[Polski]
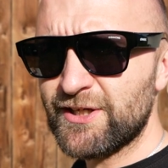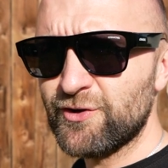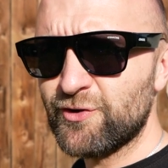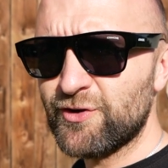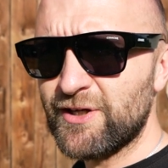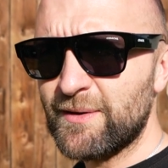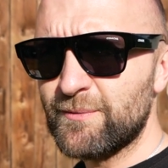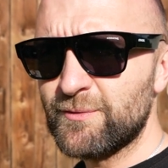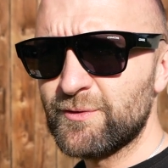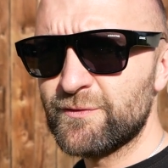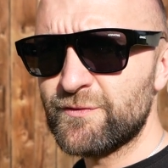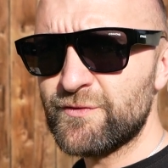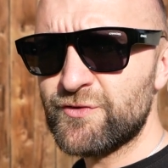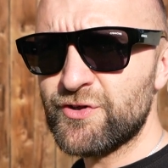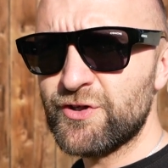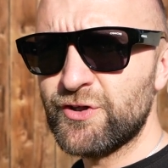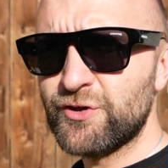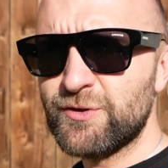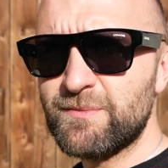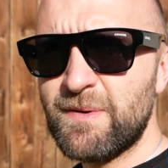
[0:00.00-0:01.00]
kg,
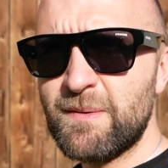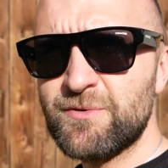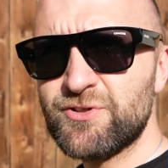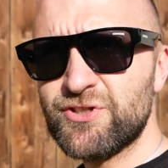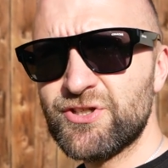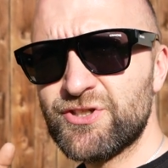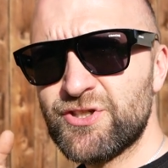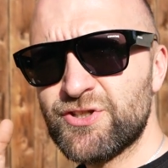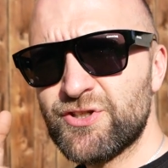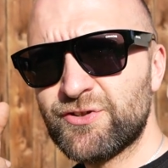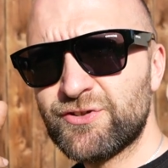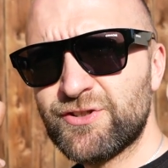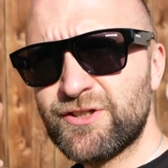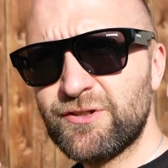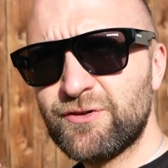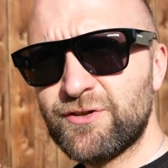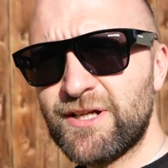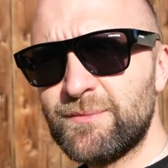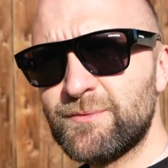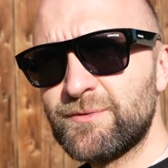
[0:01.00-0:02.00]
czyli to mamy 60
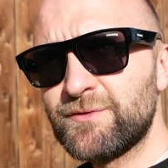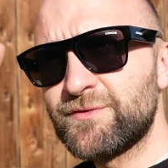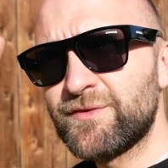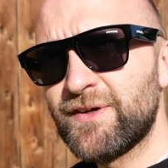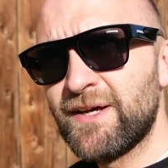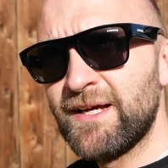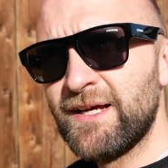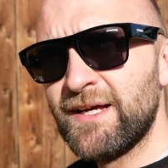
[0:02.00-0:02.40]
kg